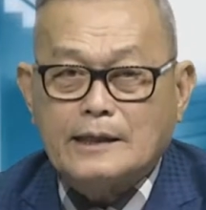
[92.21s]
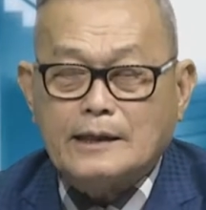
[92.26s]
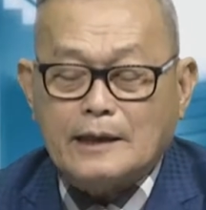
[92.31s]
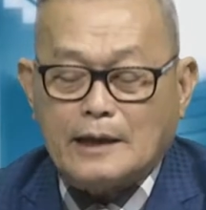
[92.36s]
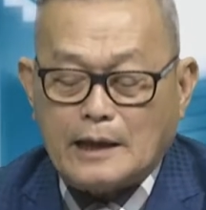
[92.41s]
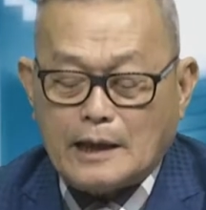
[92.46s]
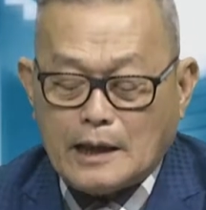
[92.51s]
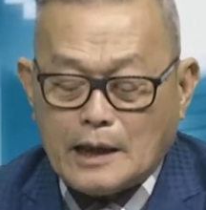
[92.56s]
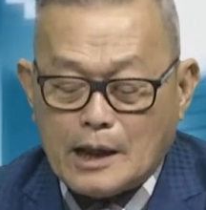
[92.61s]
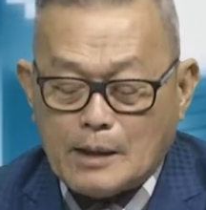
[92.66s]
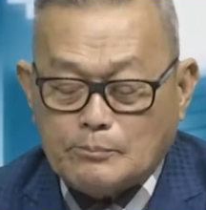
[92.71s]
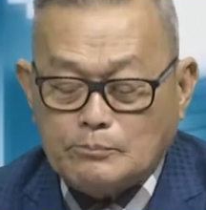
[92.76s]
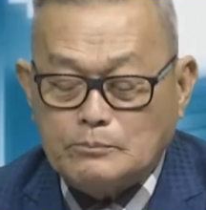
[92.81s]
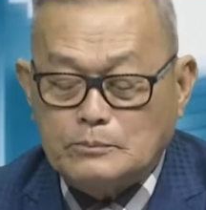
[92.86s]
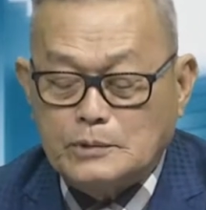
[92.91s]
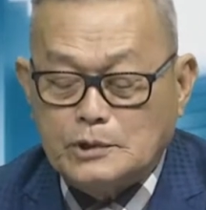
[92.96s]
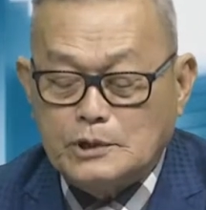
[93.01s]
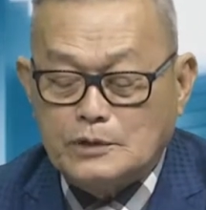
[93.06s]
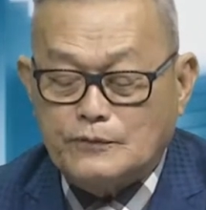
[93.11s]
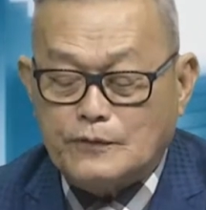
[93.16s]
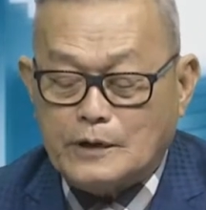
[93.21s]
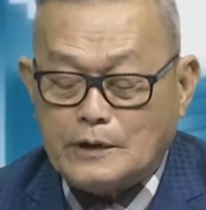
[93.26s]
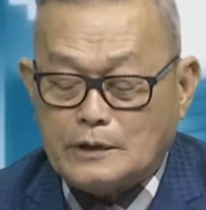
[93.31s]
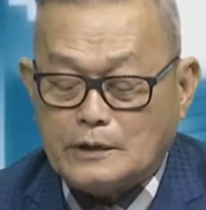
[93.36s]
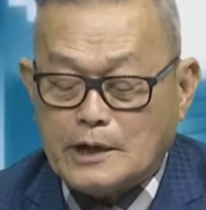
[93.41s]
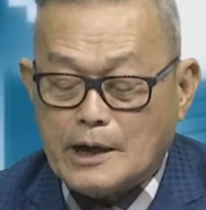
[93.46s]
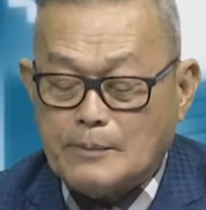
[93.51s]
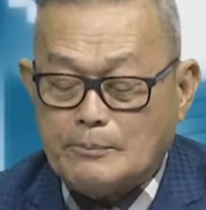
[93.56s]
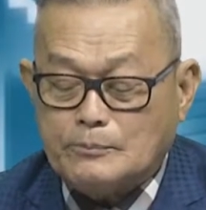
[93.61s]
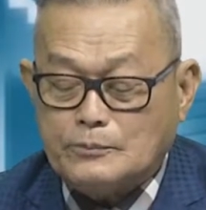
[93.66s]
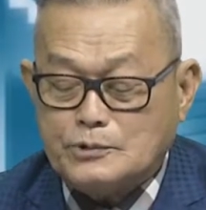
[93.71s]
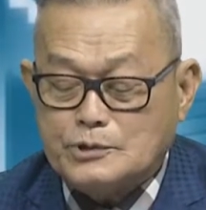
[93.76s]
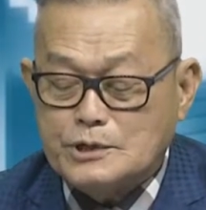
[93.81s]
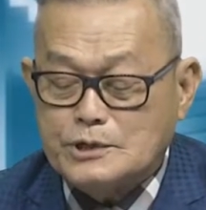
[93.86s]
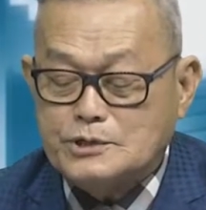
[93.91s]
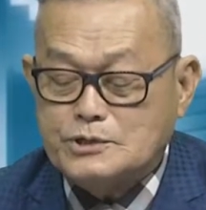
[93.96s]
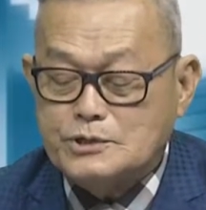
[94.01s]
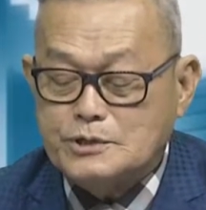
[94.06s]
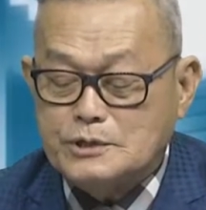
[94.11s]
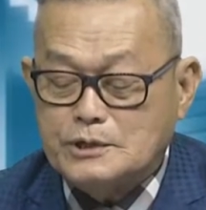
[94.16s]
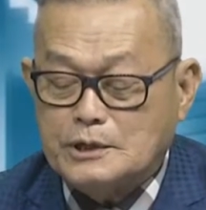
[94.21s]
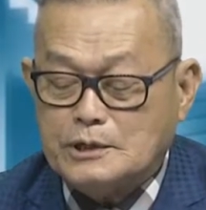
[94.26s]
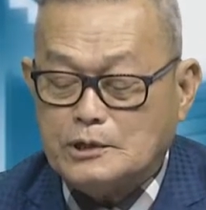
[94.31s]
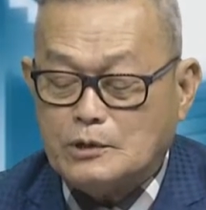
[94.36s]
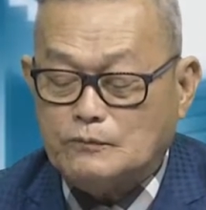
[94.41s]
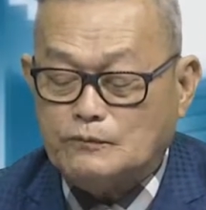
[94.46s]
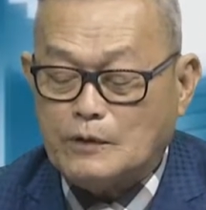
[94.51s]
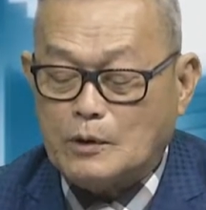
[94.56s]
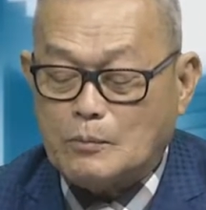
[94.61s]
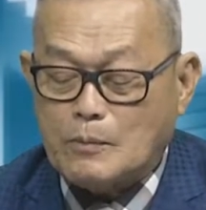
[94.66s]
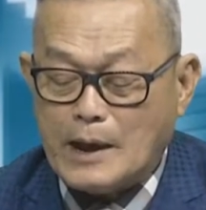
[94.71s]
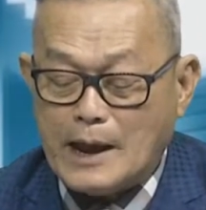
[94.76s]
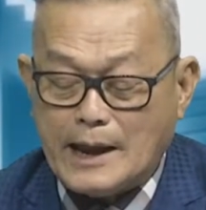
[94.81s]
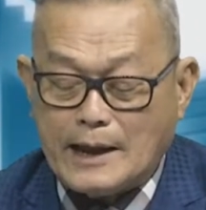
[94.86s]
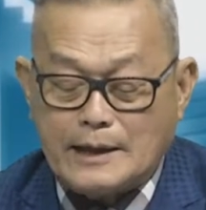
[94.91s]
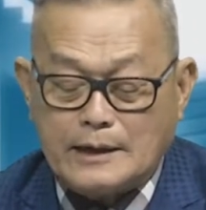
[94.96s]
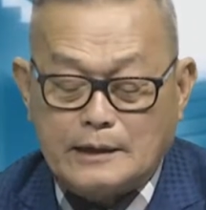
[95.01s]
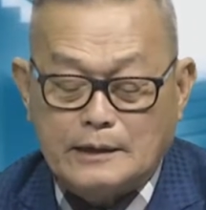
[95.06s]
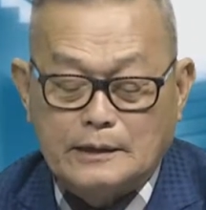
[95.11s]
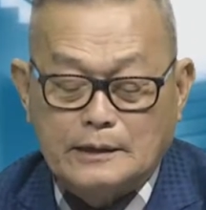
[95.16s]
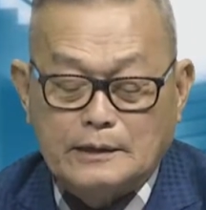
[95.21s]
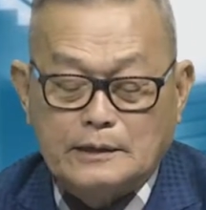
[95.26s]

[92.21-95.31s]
50% sức chứa trong phòng ăn